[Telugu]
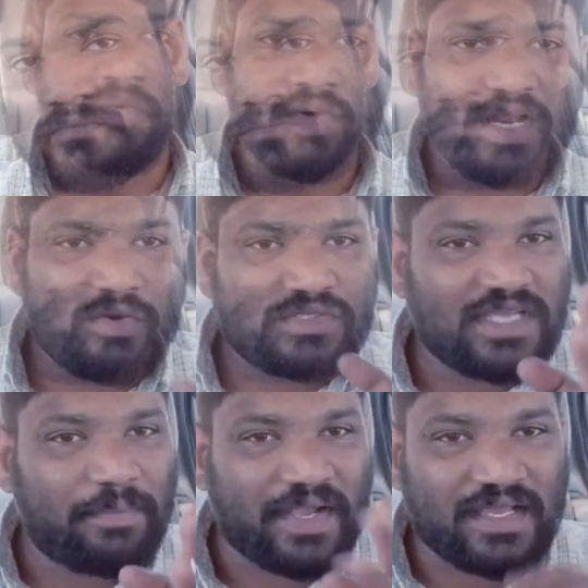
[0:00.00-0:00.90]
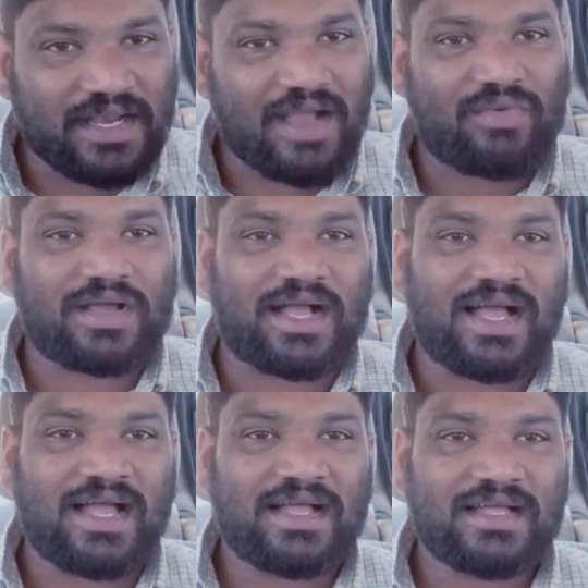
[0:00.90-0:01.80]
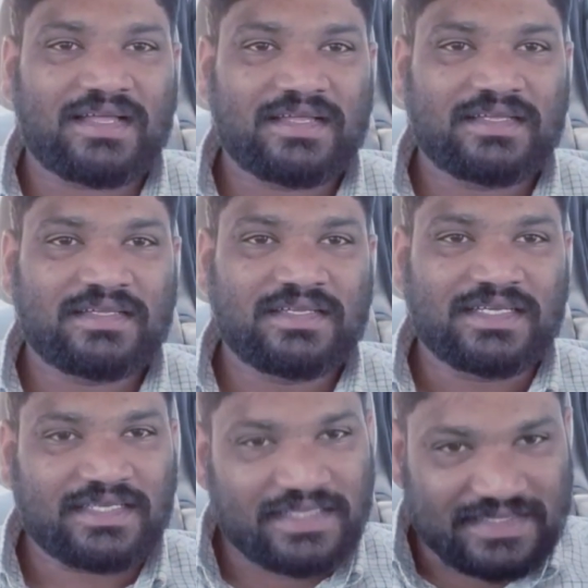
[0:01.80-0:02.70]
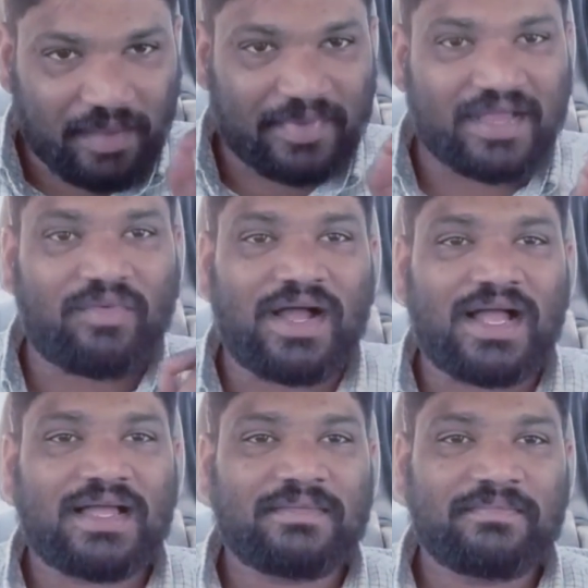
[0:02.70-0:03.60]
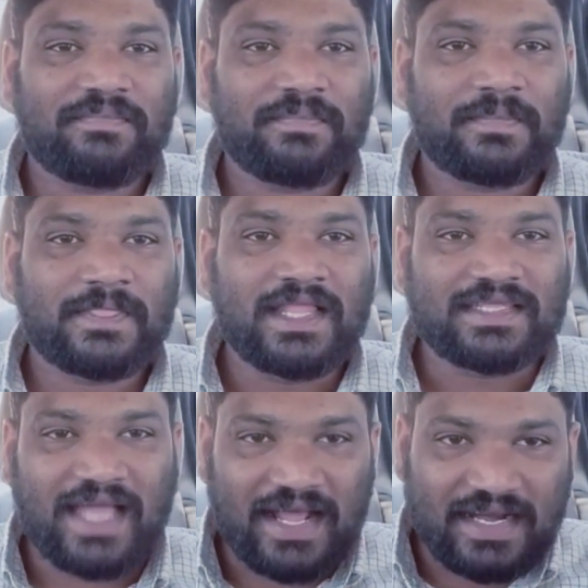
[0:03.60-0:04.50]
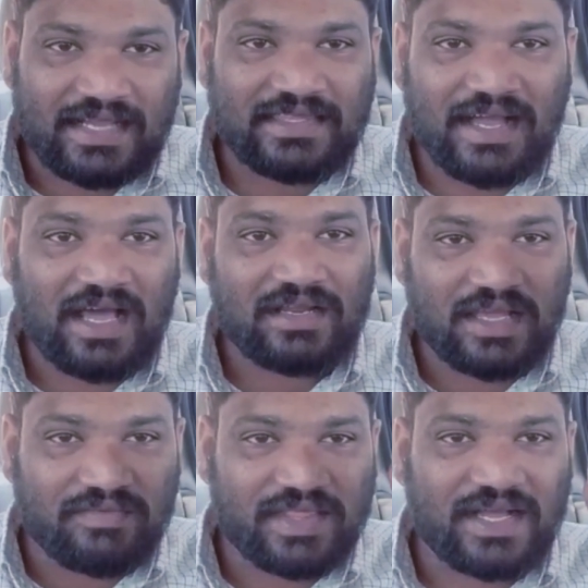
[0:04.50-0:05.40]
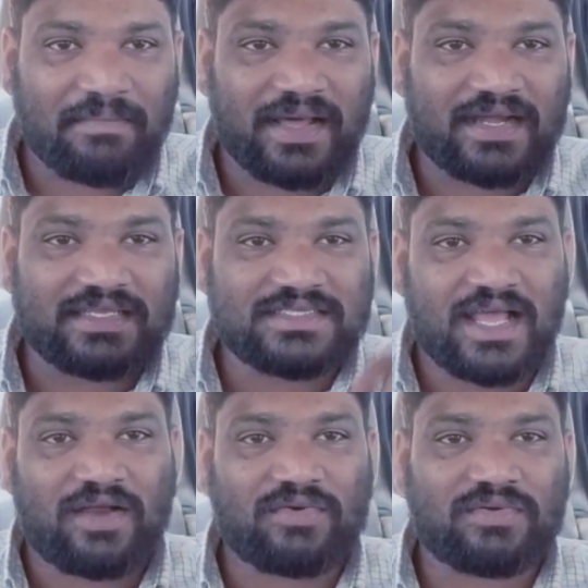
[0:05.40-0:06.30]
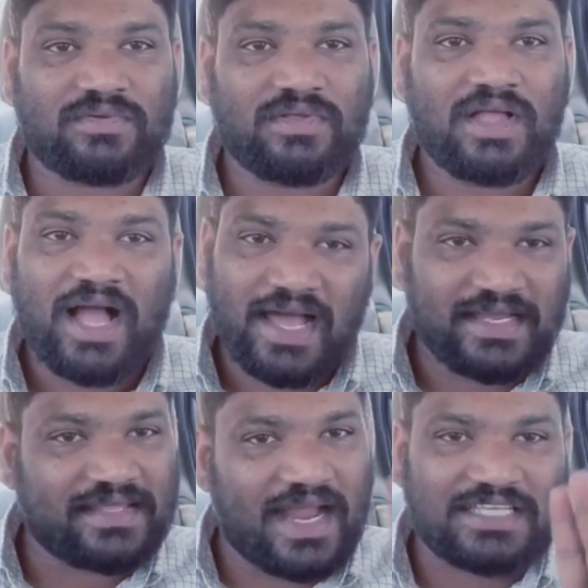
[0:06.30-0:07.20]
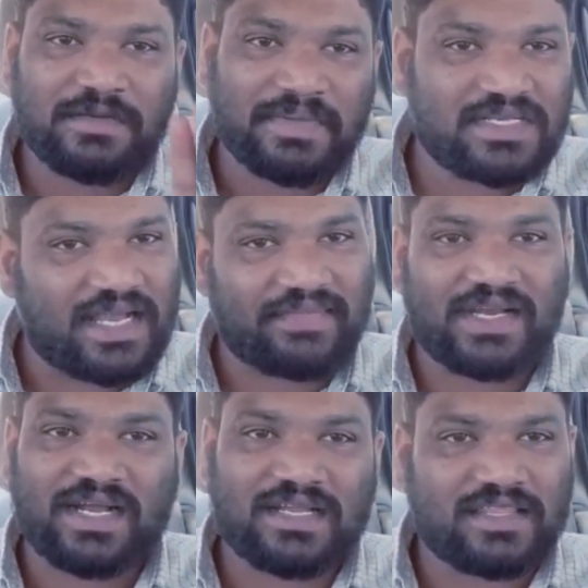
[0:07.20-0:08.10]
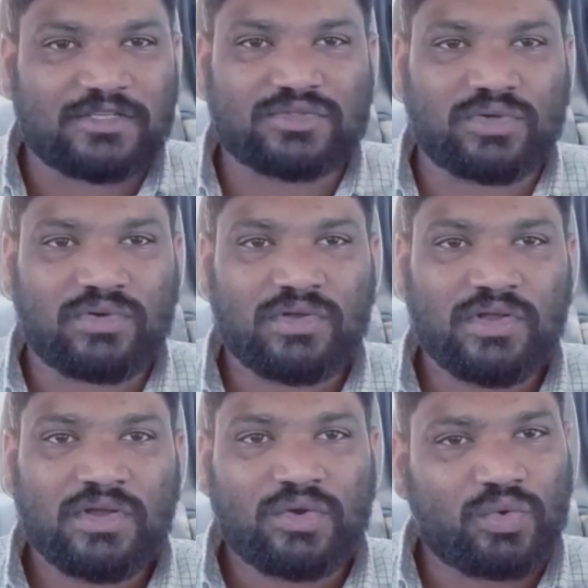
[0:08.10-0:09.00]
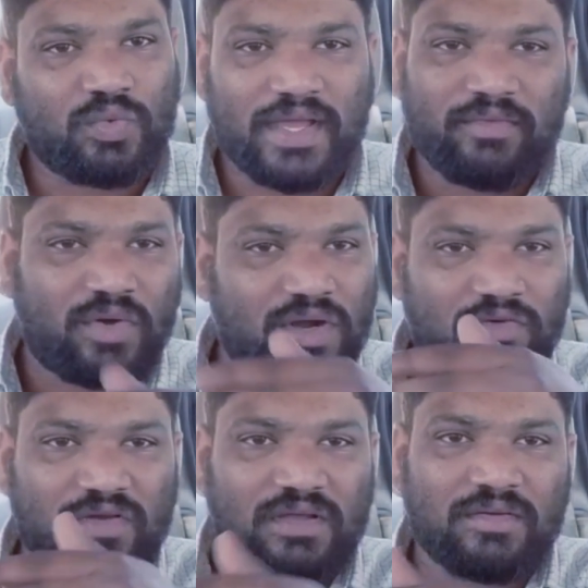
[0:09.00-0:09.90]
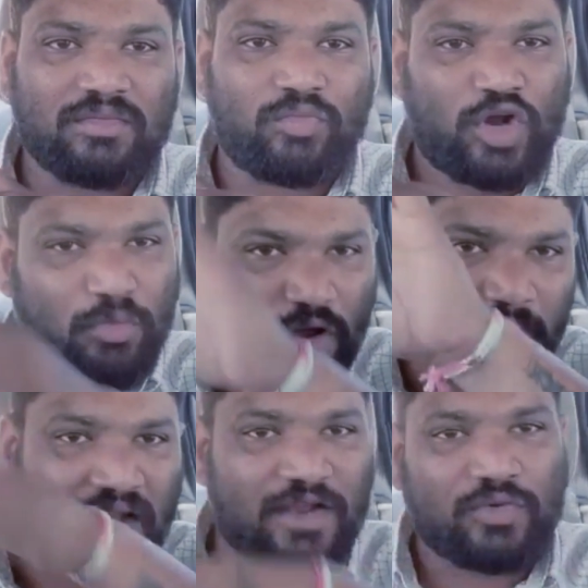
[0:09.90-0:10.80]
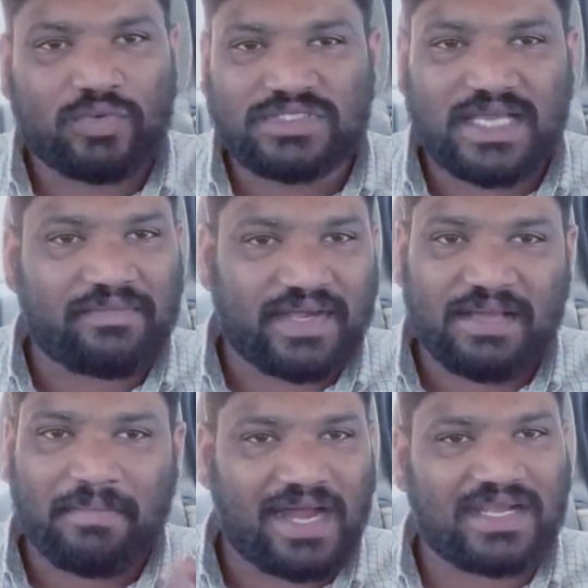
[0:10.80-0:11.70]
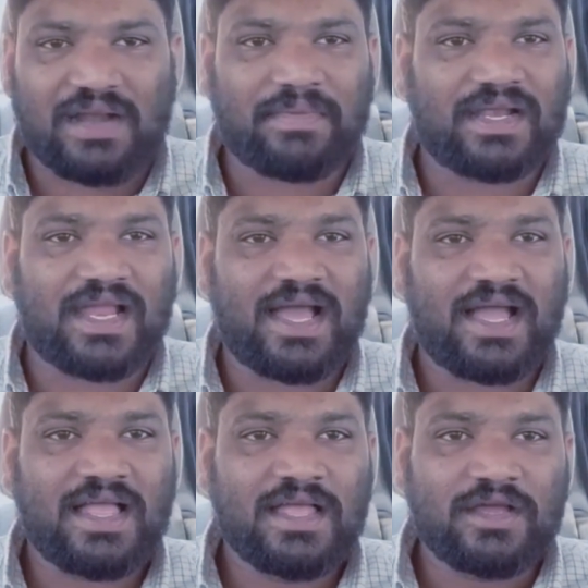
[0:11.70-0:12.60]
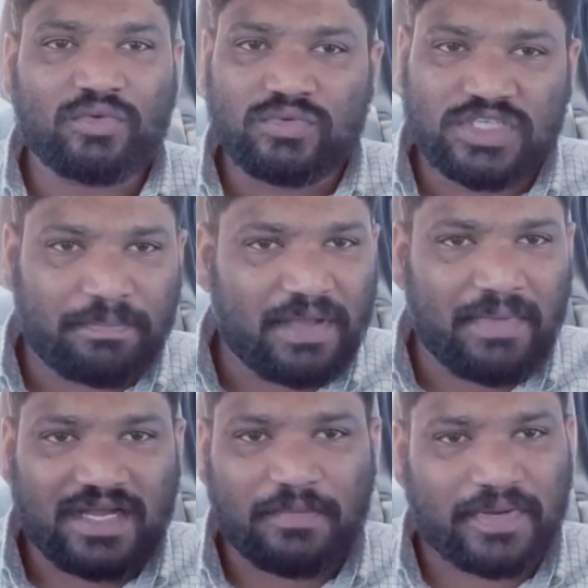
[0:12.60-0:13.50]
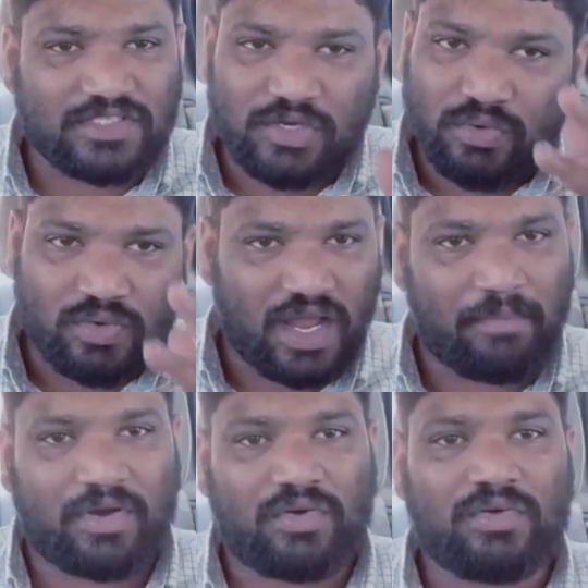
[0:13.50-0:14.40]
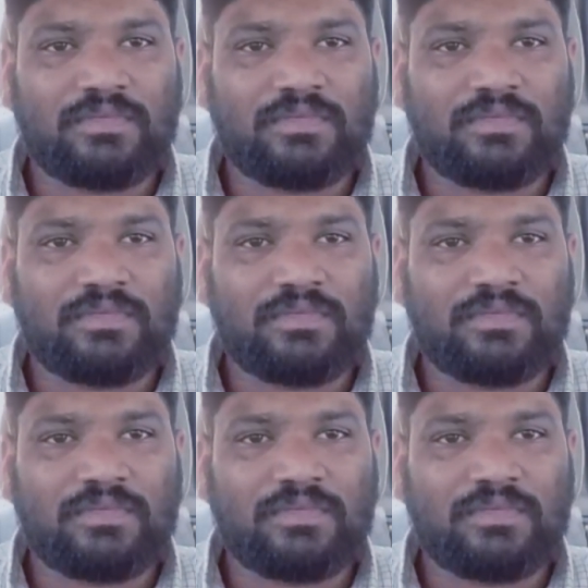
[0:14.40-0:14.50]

ఒరే లుచ్చా పకీర్ నా కొడక ఇది సమయమా తారకరత్న గారు ఏ విధంగా మరణించినారు అనేది రాష్ట్ర ప్రజలకు అందరికి కూడా తెలుసు నువ్వేం ఒకడు మొండమోపాల నువ్వు వచ్చేమిడే మాట్లాడబల్లే నువ్వు చెప్పే మాటలు ప్రజలు ఎవరు నమ్మరు